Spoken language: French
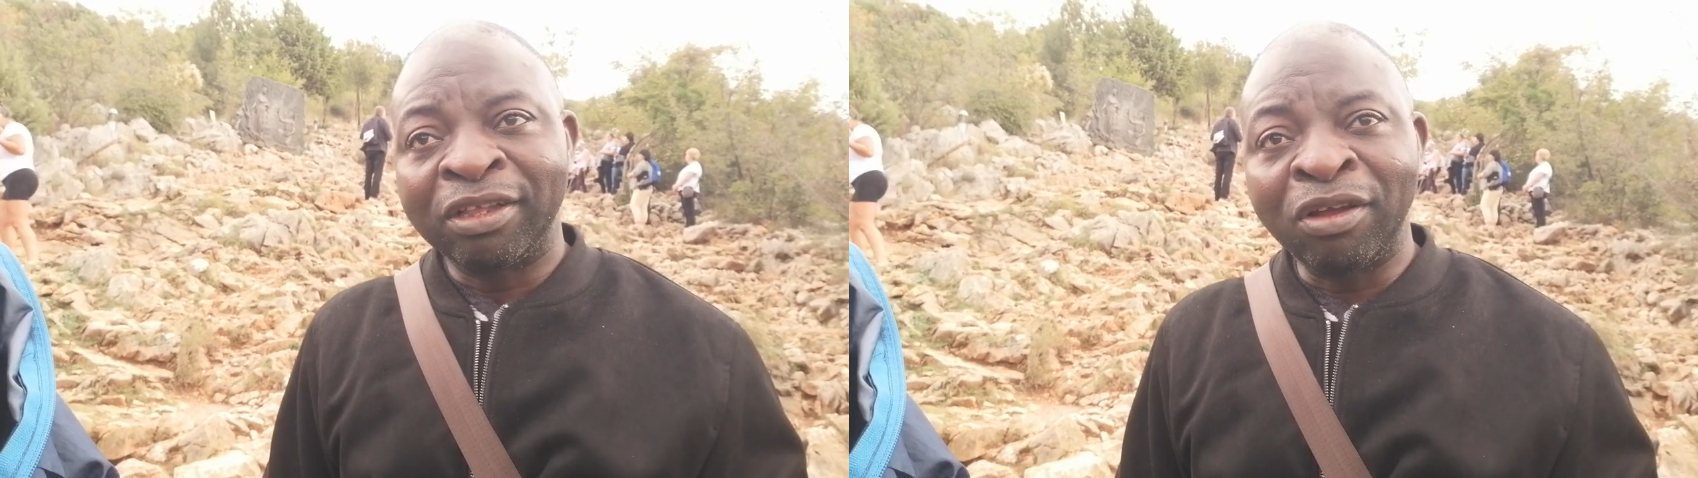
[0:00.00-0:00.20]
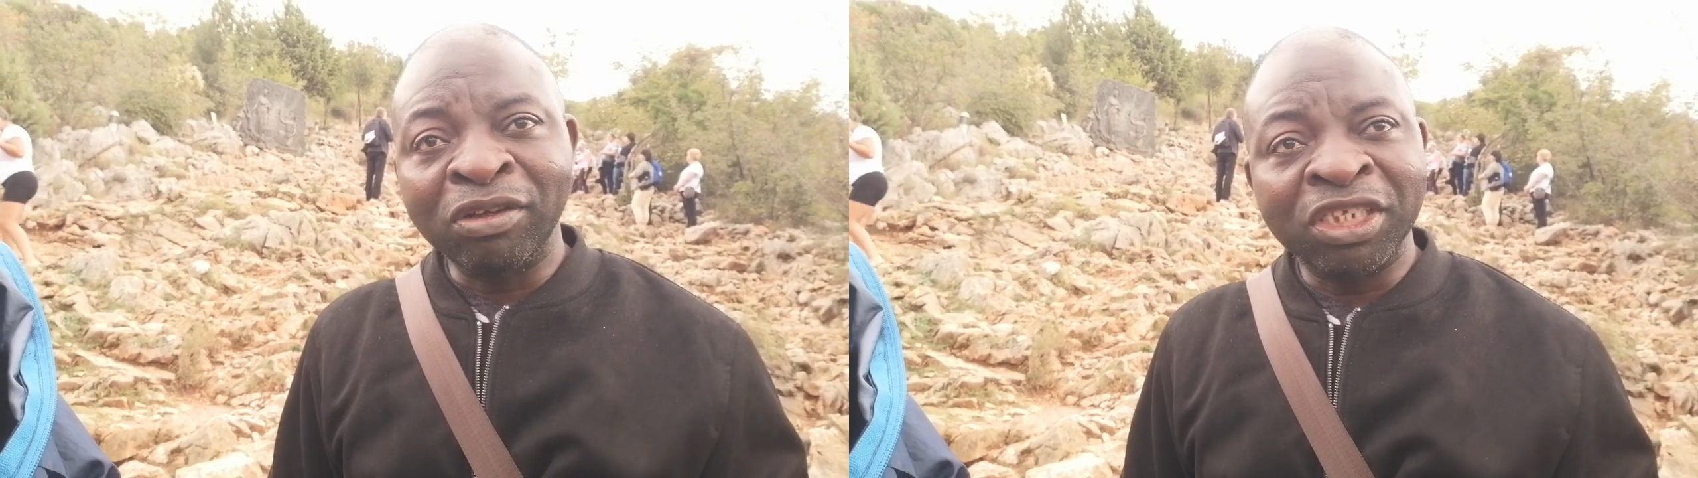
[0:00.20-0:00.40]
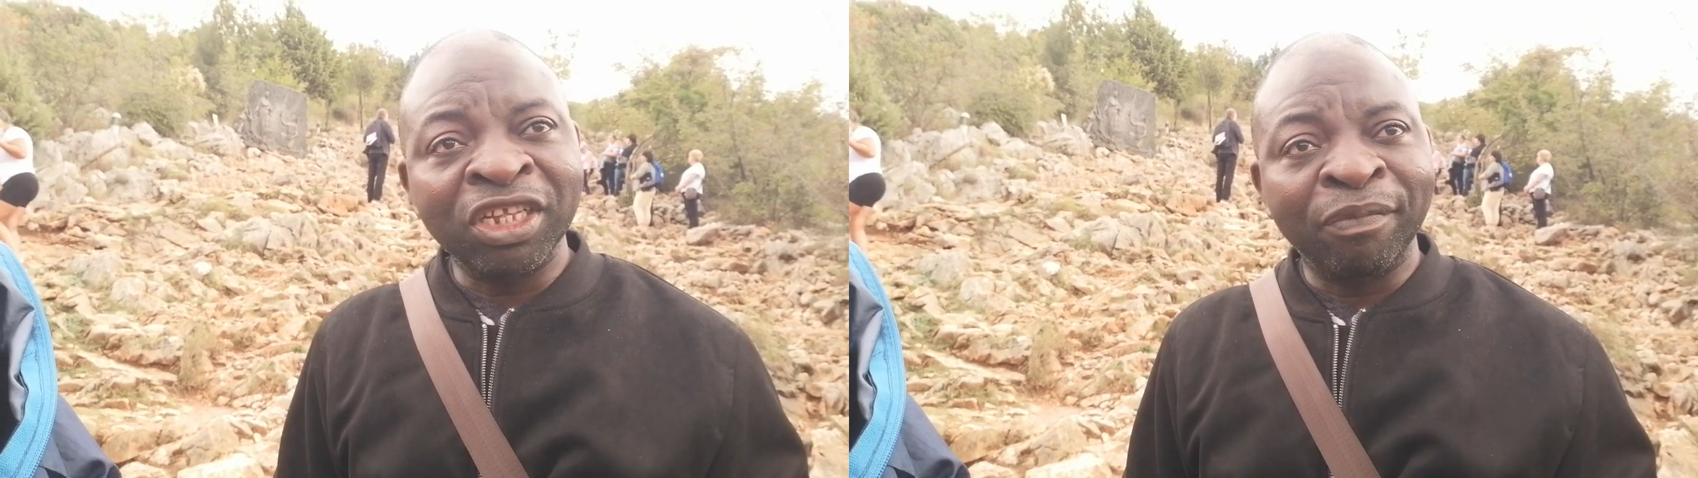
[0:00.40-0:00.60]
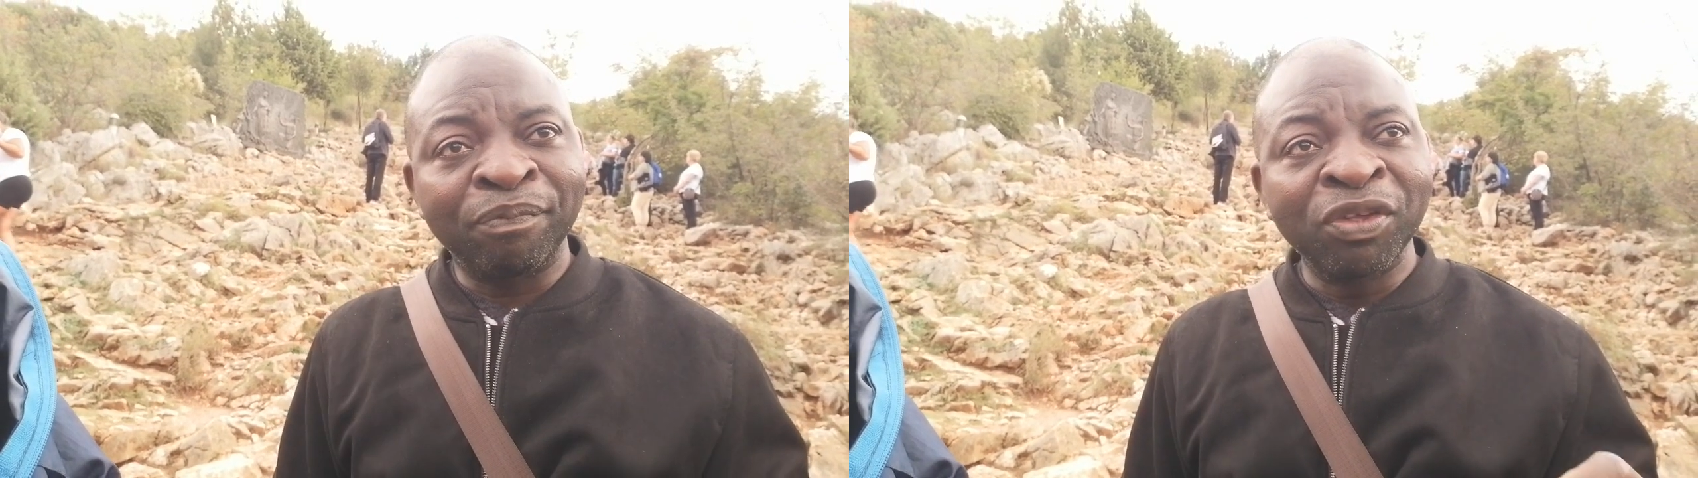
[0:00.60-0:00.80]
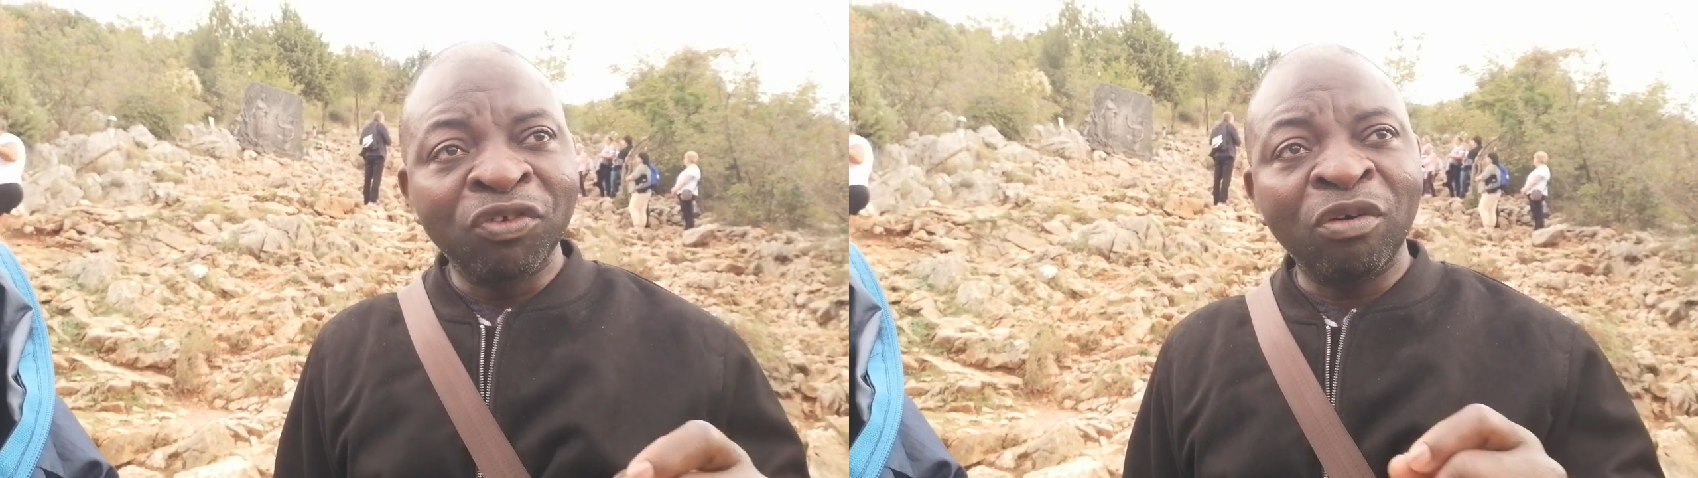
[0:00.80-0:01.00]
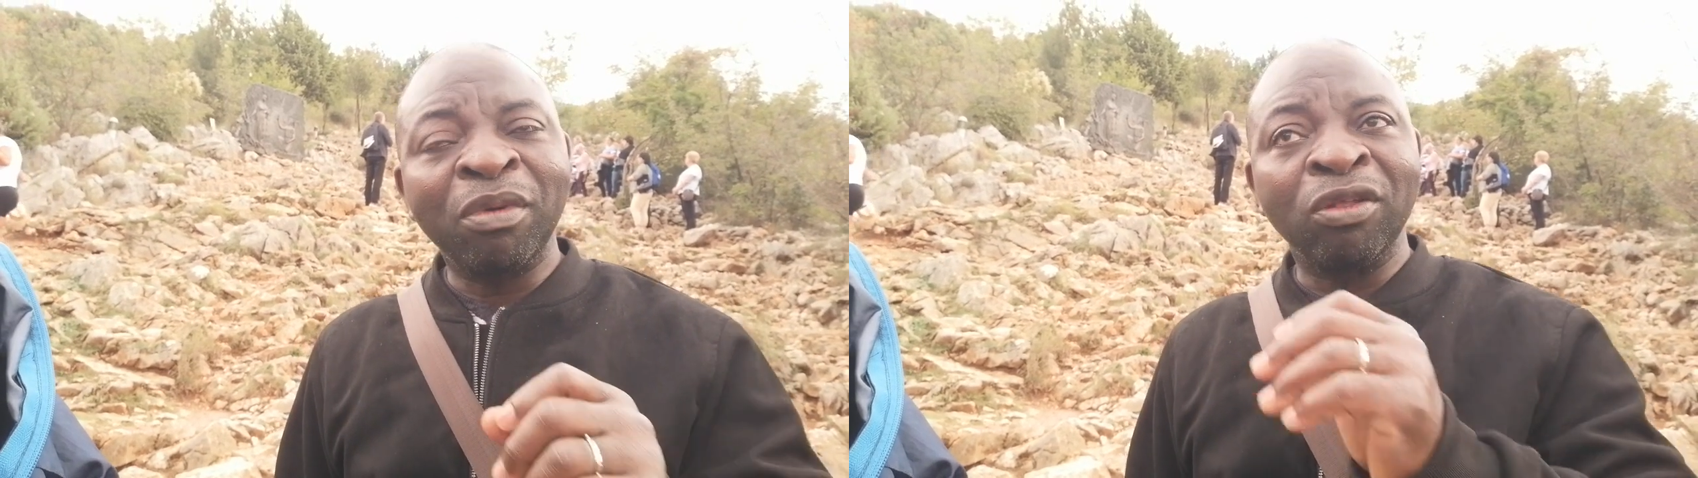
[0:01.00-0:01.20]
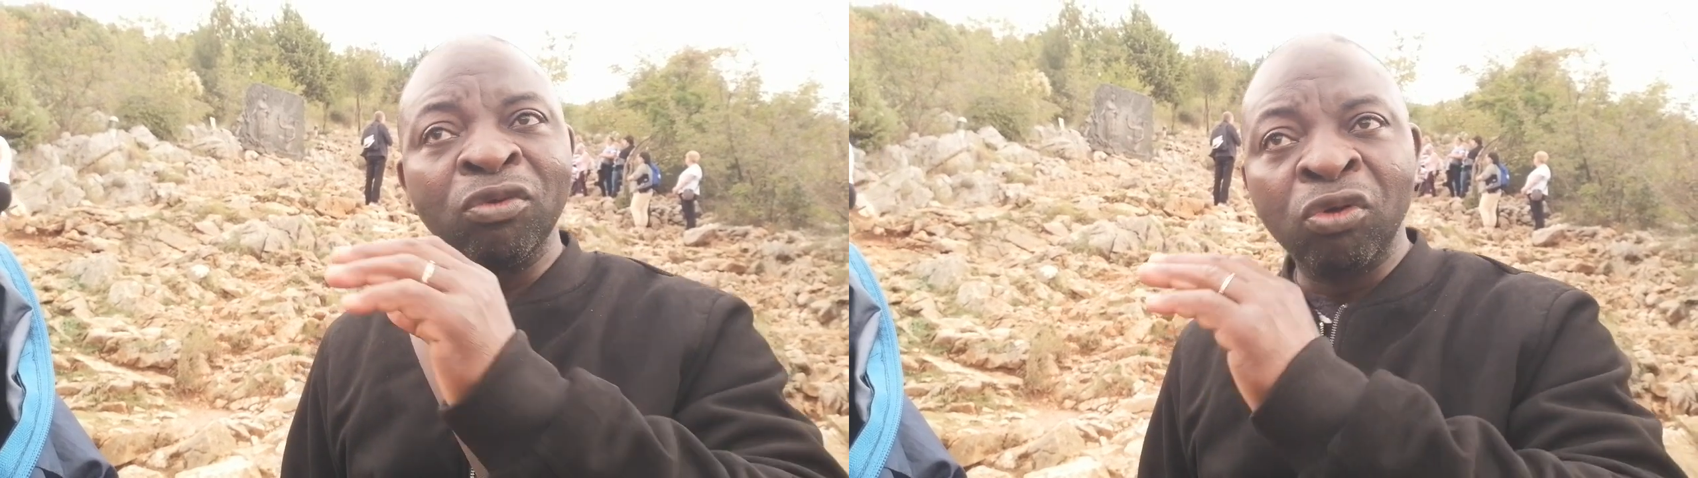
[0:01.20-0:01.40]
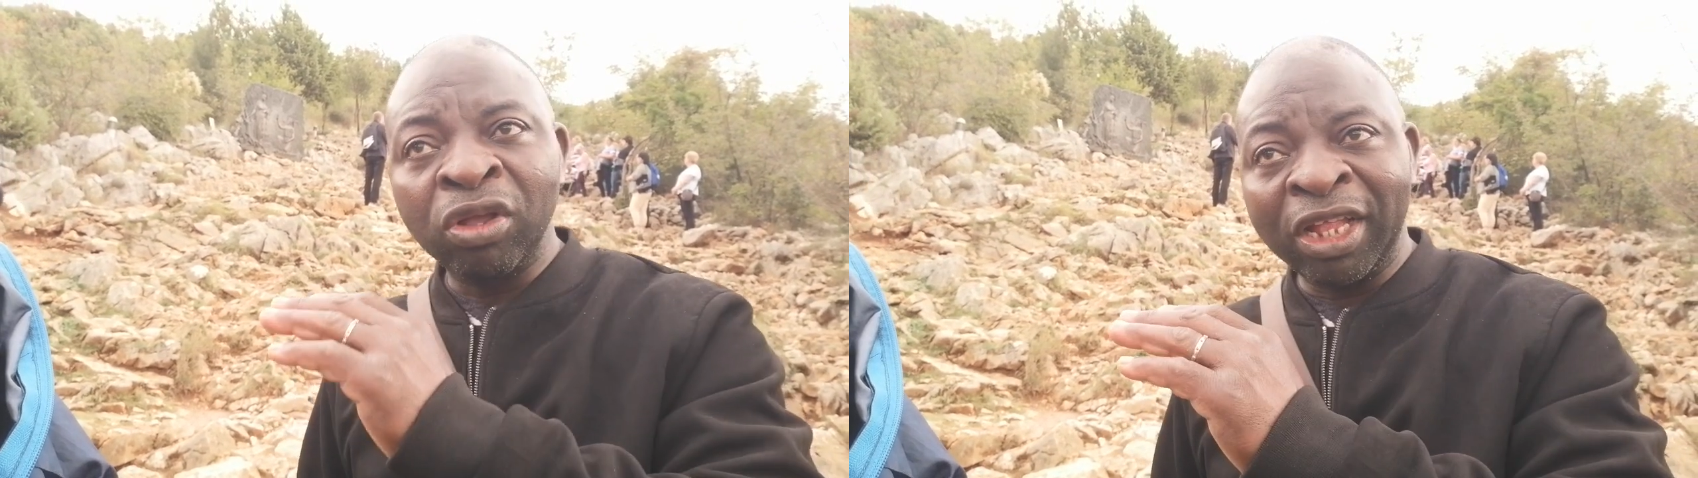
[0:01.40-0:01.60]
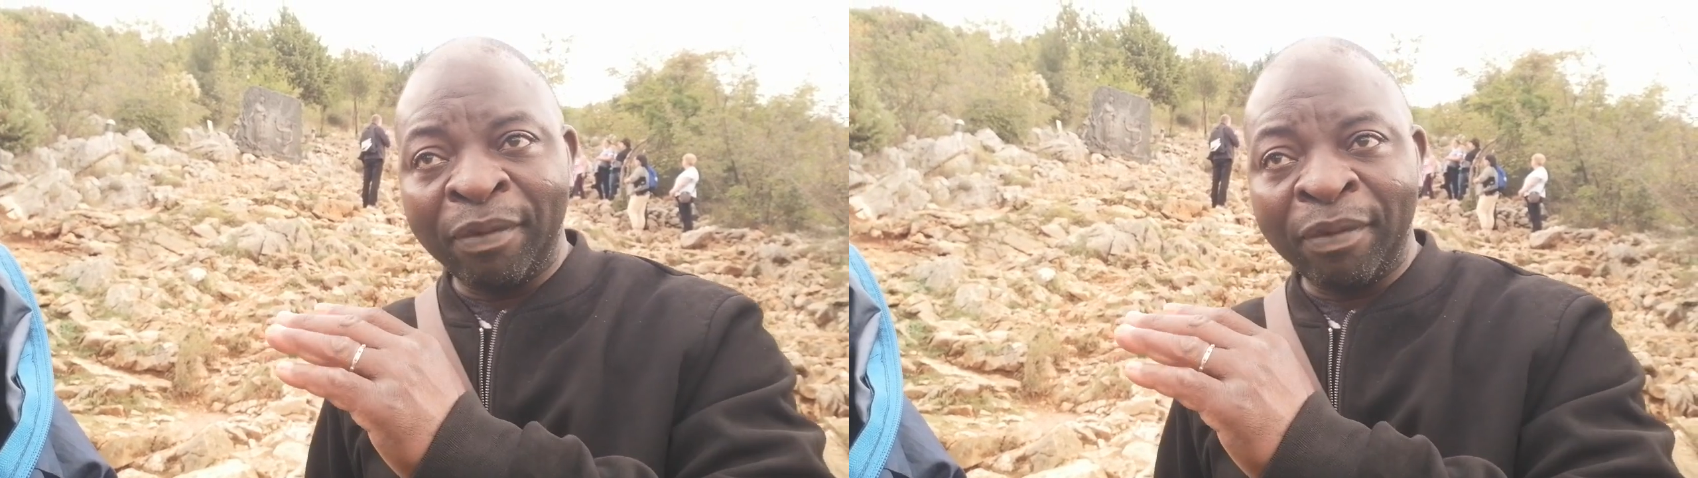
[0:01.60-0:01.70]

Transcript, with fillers: Donc ce n'est plus comme à Lourdes,